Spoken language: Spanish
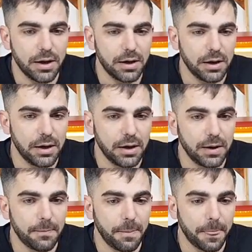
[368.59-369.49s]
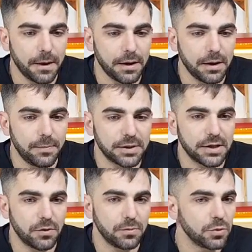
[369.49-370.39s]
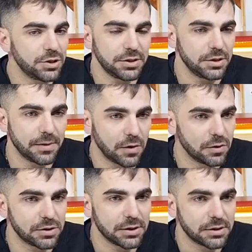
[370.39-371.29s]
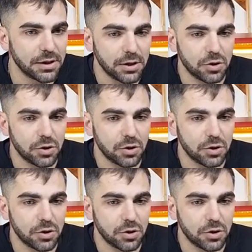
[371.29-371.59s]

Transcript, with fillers: y, mm, y, pasaron muchísimas cosas.